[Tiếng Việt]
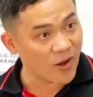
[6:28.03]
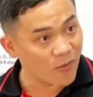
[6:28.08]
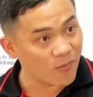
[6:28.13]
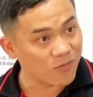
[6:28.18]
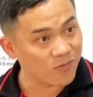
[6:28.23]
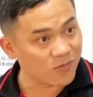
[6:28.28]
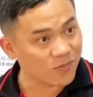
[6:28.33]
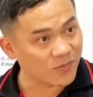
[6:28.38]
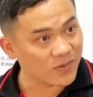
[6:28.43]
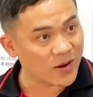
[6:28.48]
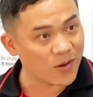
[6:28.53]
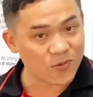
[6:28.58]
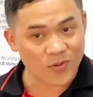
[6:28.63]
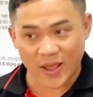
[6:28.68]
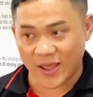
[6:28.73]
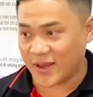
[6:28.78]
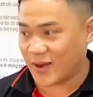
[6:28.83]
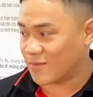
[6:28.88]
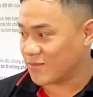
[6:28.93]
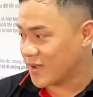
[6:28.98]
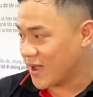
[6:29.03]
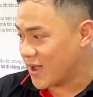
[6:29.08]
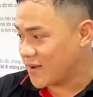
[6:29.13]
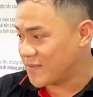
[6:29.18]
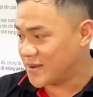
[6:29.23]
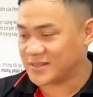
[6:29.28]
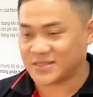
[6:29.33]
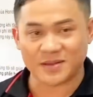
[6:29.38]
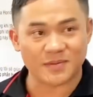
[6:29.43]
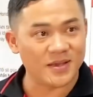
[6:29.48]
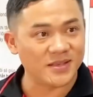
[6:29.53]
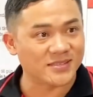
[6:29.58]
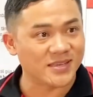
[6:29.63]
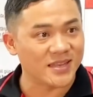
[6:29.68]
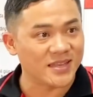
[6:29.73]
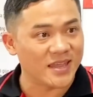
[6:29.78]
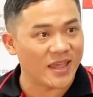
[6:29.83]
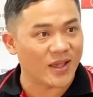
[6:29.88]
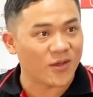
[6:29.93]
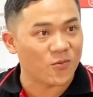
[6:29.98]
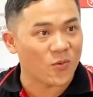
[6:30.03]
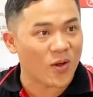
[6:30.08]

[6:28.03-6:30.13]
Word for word: hụt, lâu ngày động cơ mình sẽ bị sinh nhiệt,